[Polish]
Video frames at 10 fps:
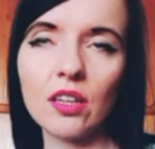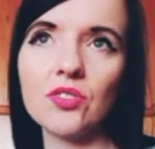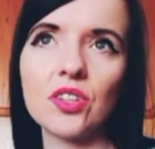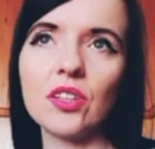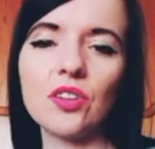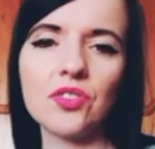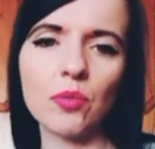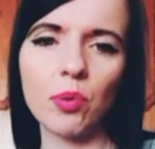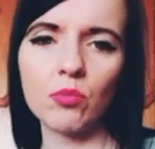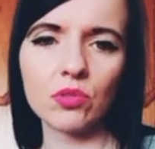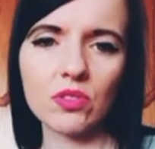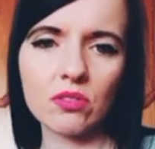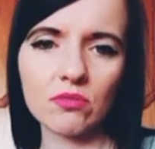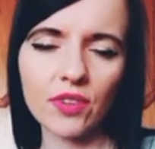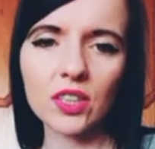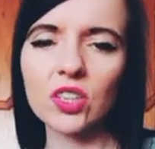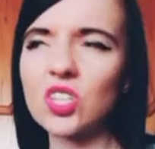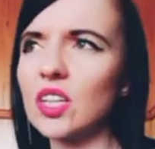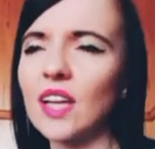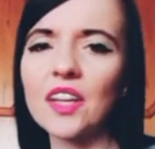idzie, nie idzie im pomóc.
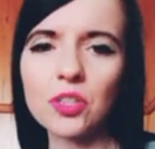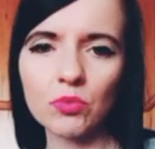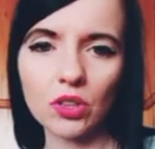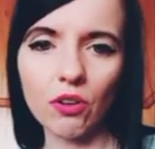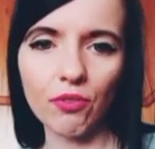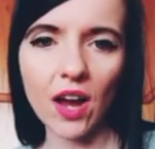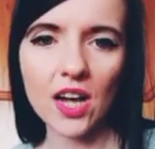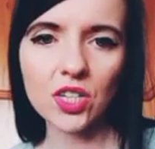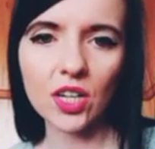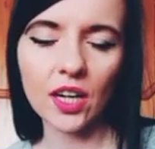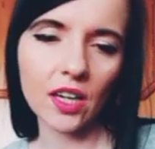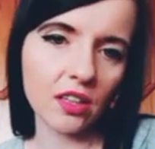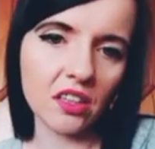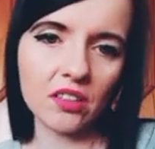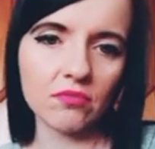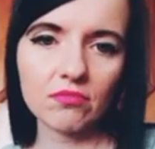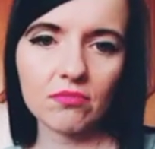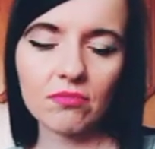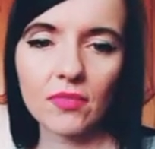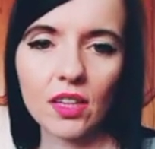Faktycznie dać im tylko flaszkę i,
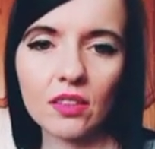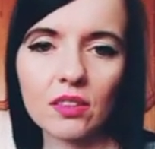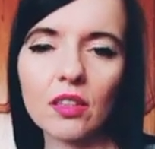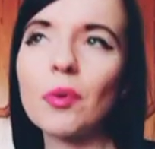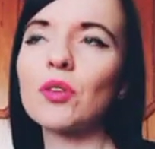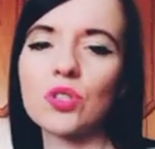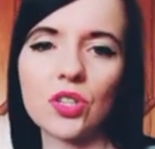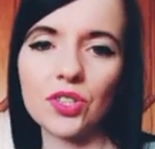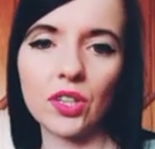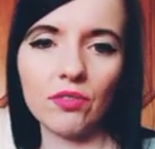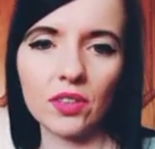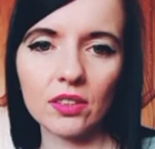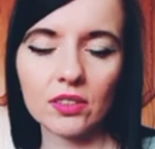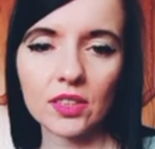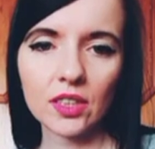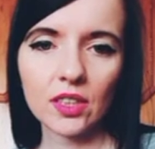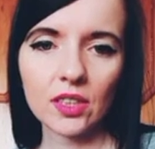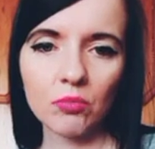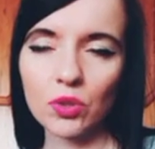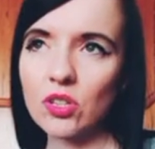i, i będą szczęśliwi.
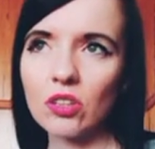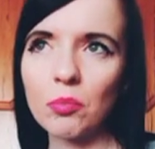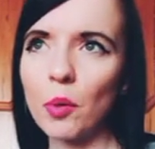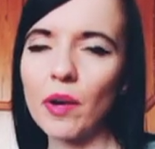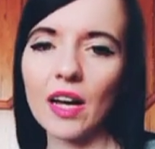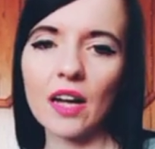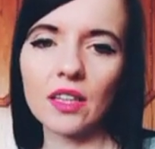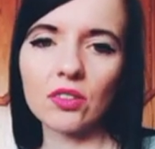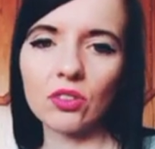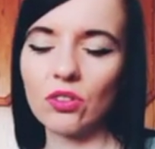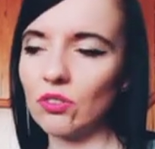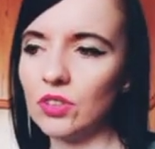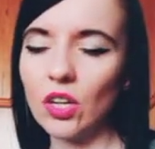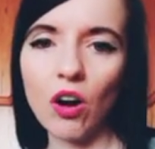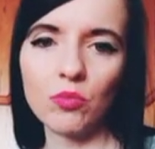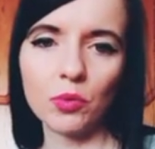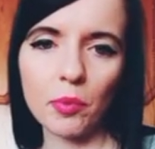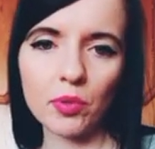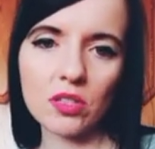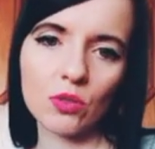Bo co do pomagania, to nikomu, po
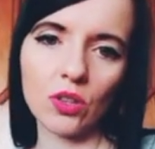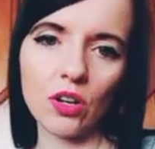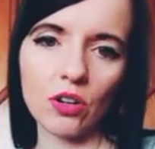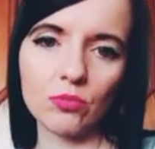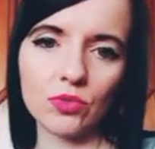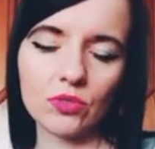prostu nikomu